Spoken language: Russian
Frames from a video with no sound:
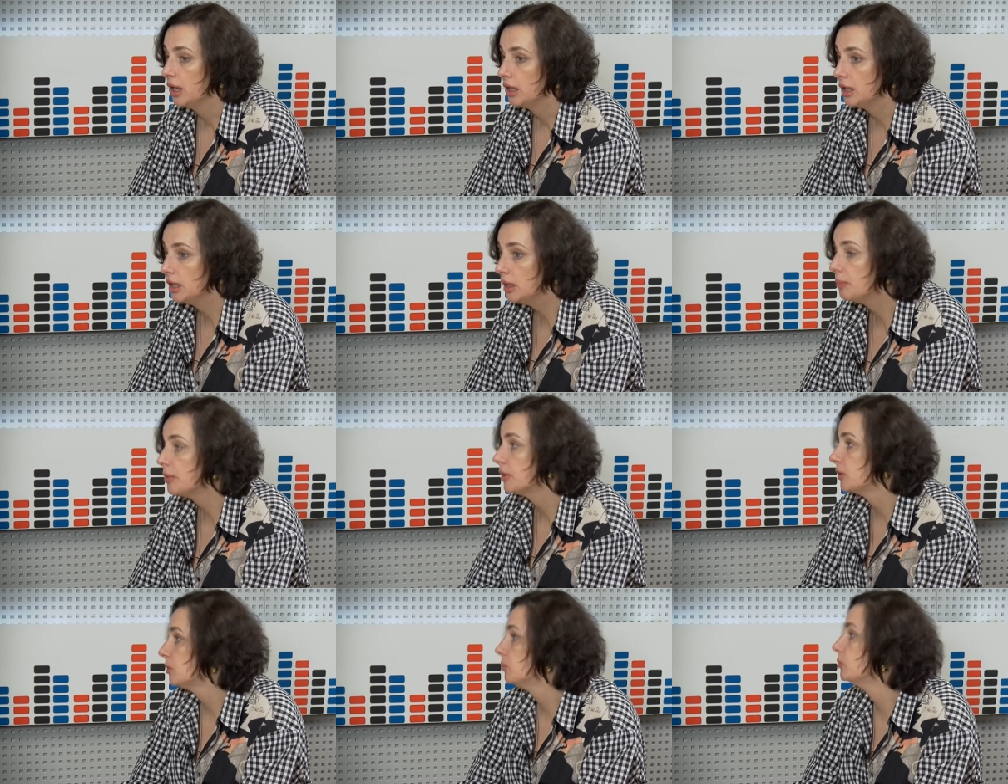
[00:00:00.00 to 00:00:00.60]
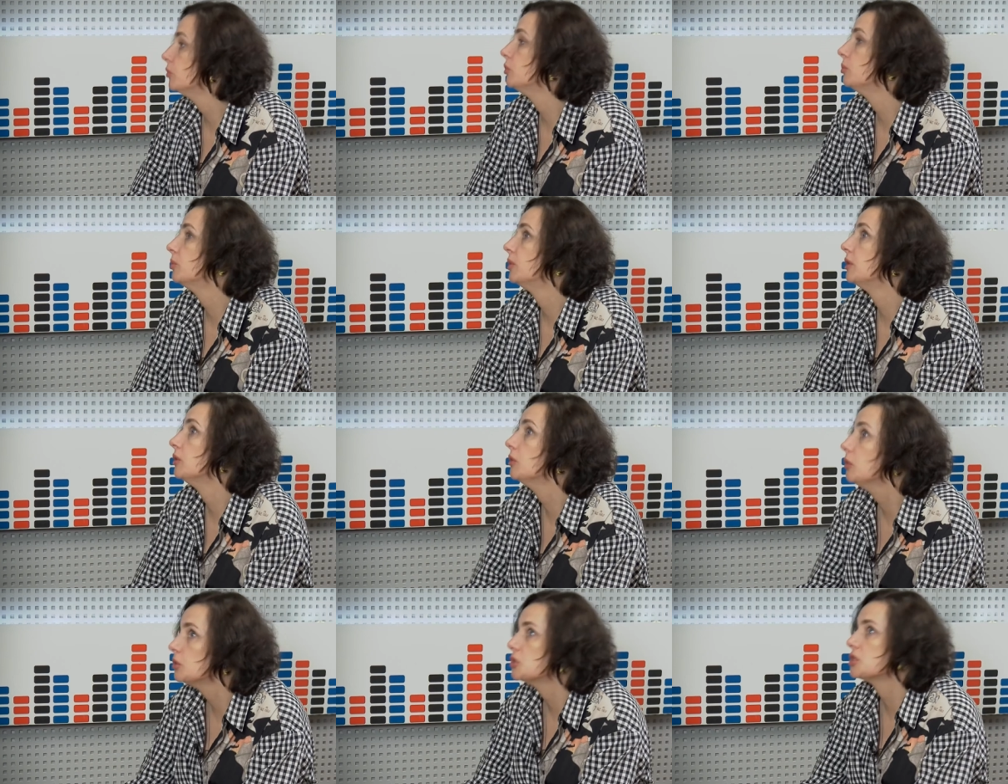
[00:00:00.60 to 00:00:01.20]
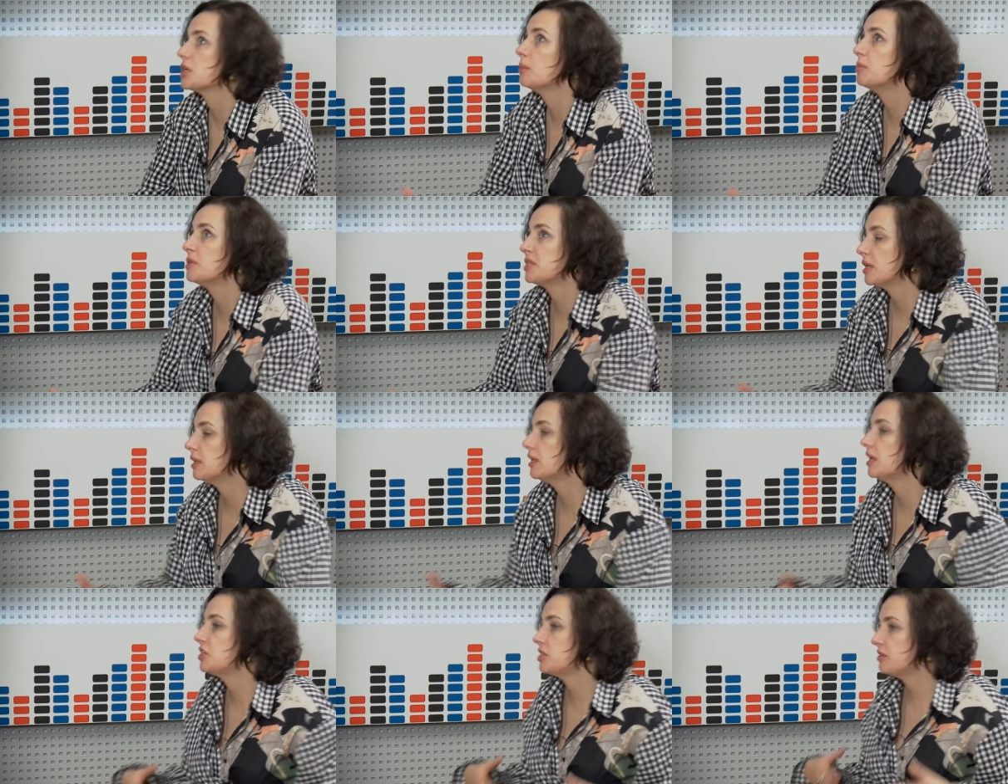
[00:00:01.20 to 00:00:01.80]
И потом думали, ну то есть как бы
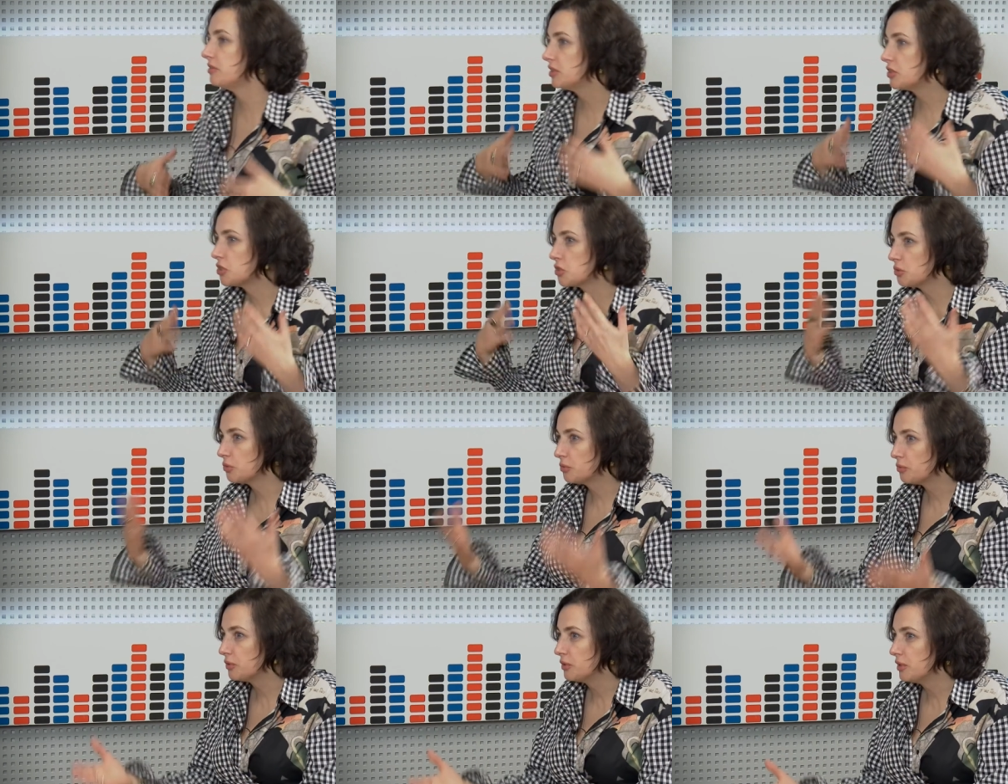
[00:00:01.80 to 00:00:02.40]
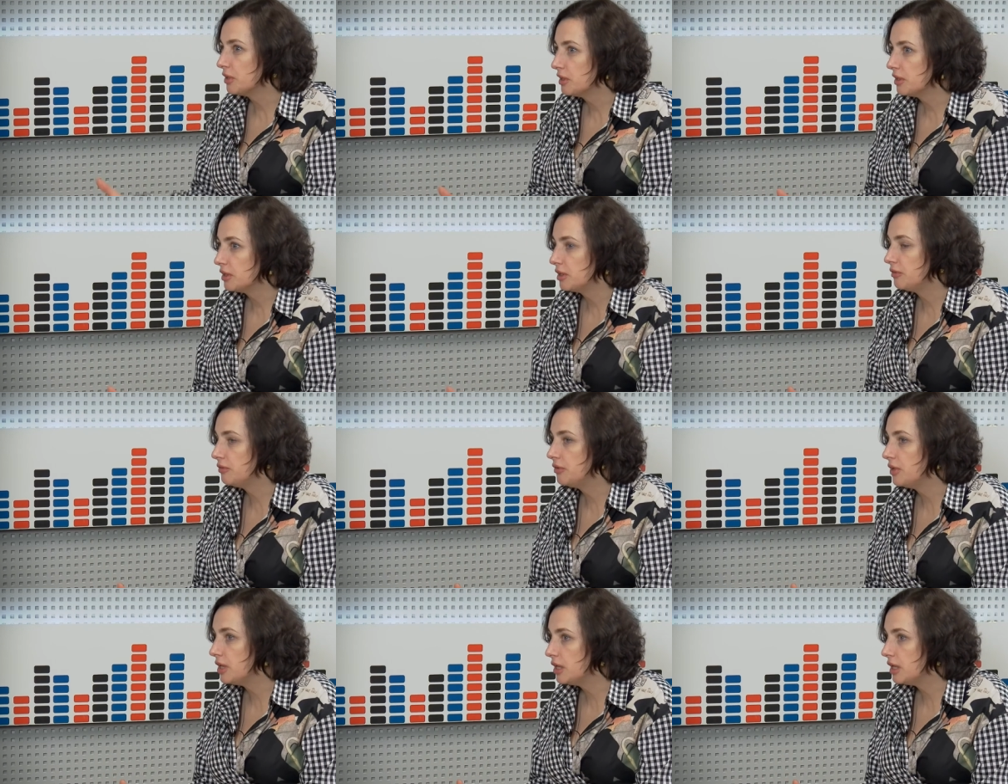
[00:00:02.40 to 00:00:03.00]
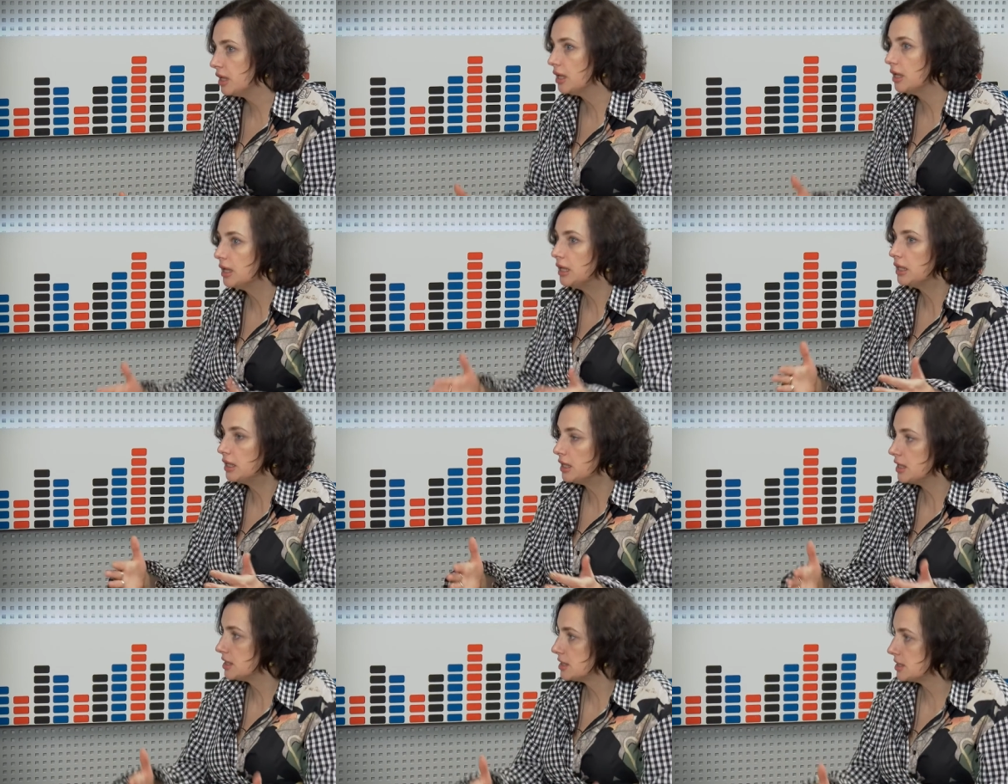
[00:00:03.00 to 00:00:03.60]
стало очевидно, что в Твери
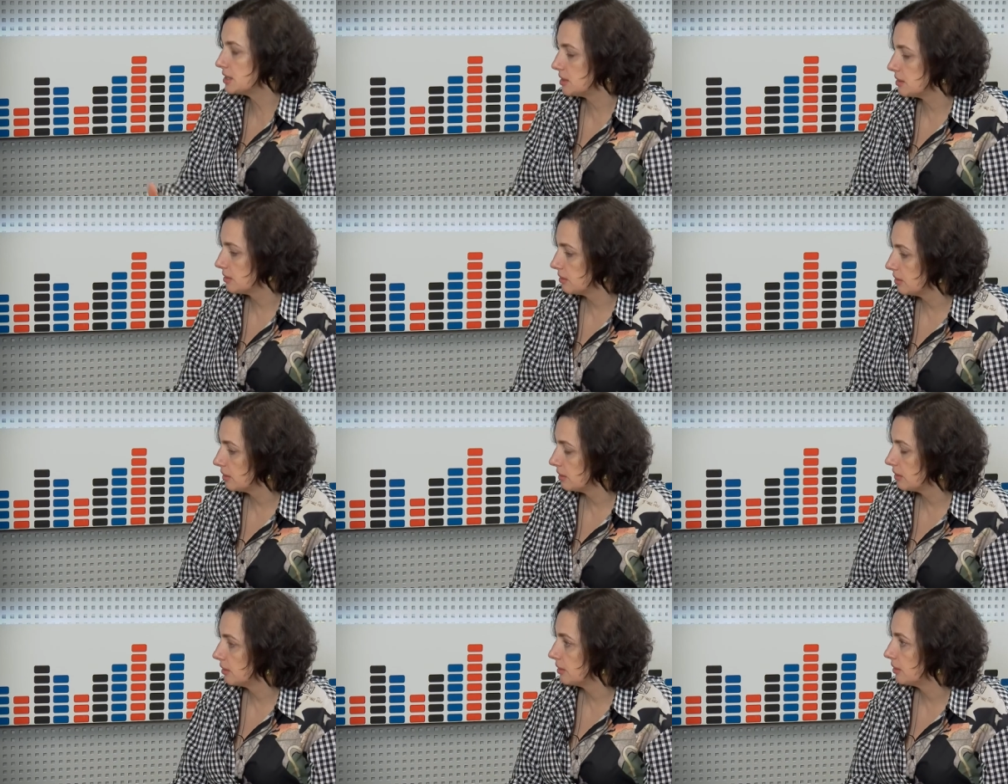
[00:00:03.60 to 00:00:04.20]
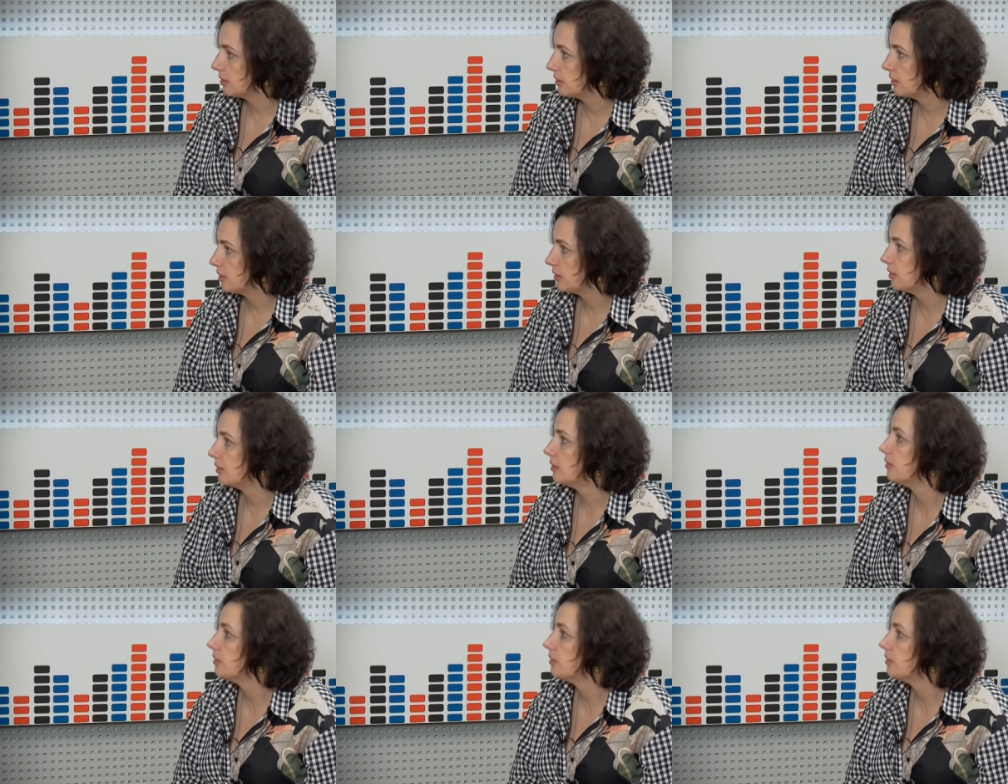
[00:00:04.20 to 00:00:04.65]
есть э,